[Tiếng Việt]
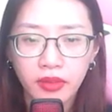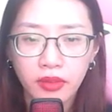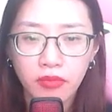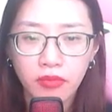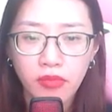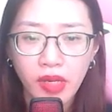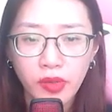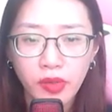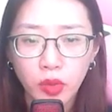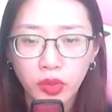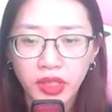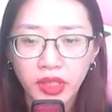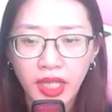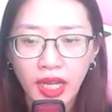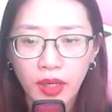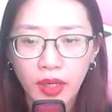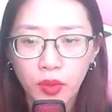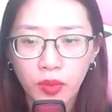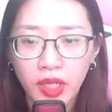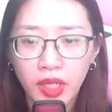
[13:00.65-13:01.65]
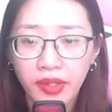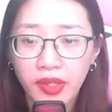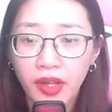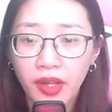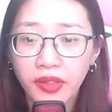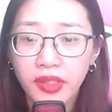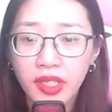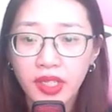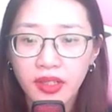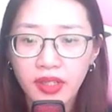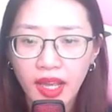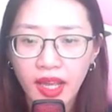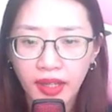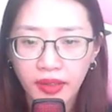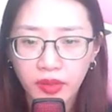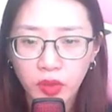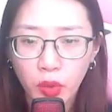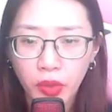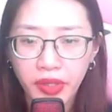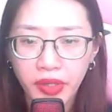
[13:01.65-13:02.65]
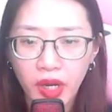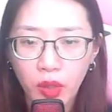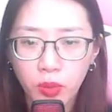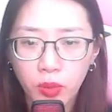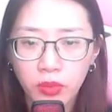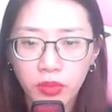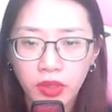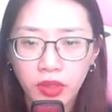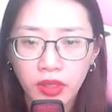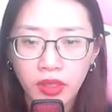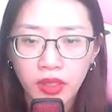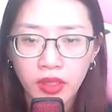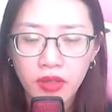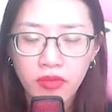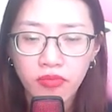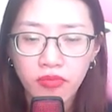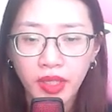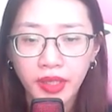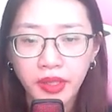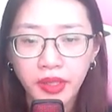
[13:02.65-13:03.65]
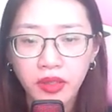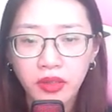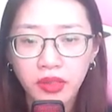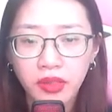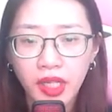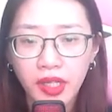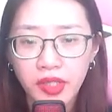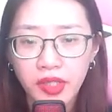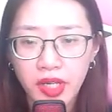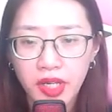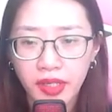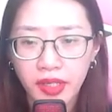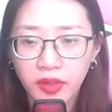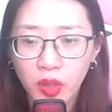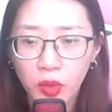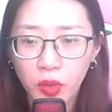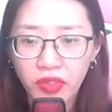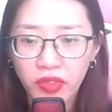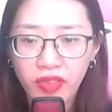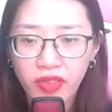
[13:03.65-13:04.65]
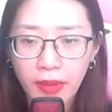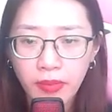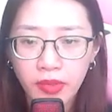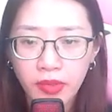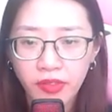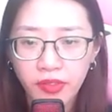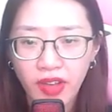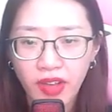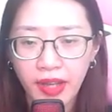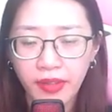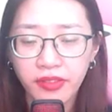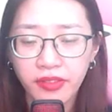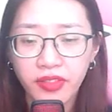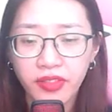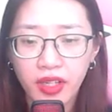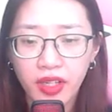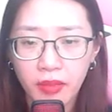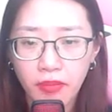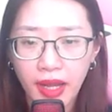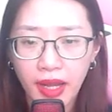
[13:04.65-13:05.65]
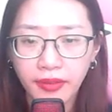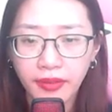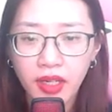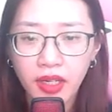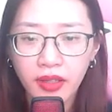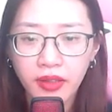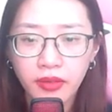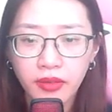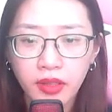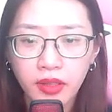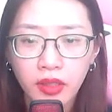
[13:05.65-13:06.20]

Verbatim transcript: mà dù sao là do chính nàng thôi động, bị Thương thi triển thủ pháp phản vệ bản thân,